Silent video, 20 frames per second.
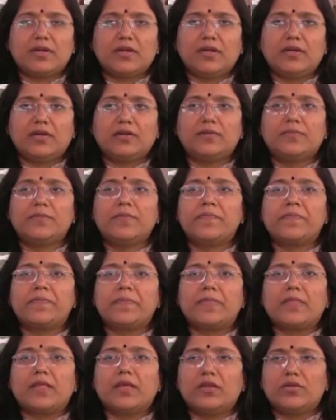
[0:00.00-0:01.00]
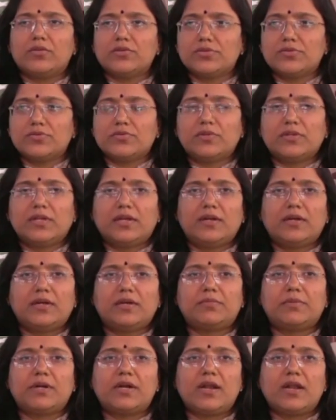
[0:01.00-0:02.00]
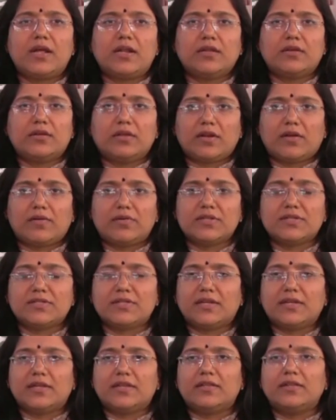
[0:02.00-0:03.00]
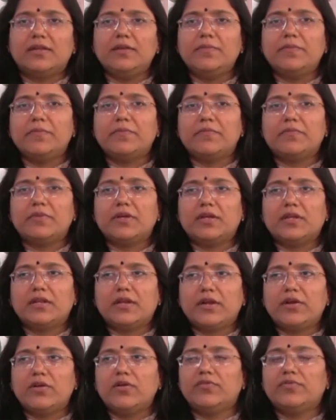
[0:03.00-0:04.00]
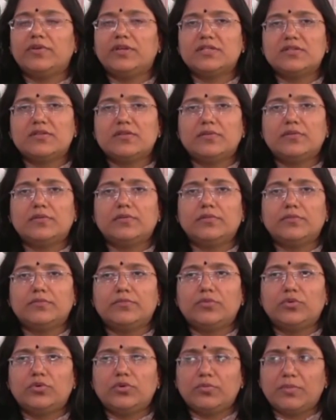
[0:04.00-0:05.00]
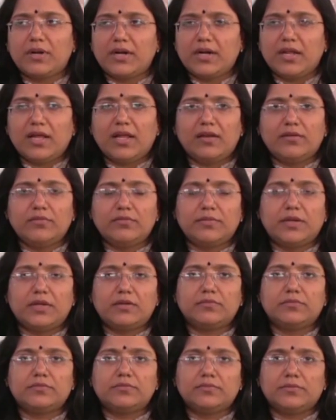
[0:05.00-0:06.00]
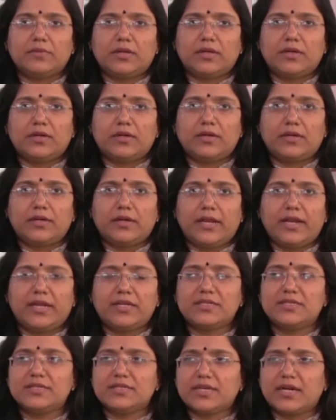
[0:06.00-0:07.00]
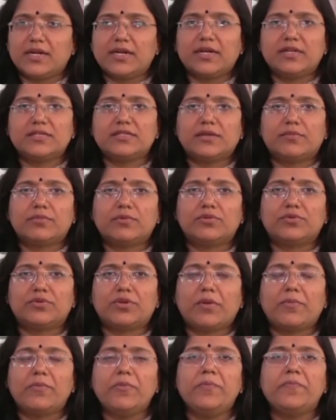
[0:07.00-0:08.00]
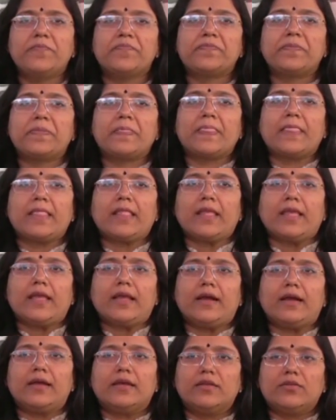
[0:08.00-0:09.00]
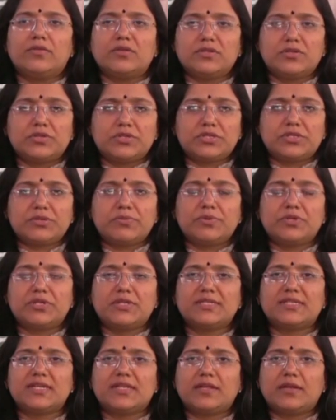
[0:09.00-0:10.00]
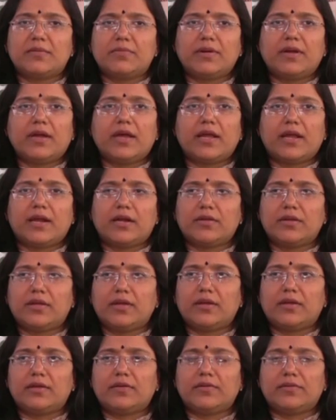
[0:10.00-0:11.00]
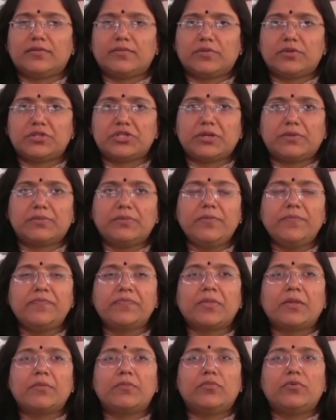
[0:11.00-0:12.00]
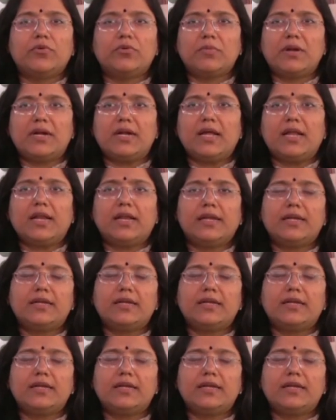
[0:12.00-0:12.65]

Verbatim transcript: అధికారులకు దిశానిర్దేశం చేశారు ఈ సందర్భంగా ఆమె మాట్లాడుతూ ఉదయం ఏడు గంటలకల్లా ఎన్నికలు ప్రారంభమయ్యే విధంగా చూడాలని అధికారులను ఆదేశించారు అదే రోజు ఓట్ల లెక్కింపు ఉంటుందని తెలిపారు పోలింగ్ కేంద్రాల వద్ద ఎలాంటి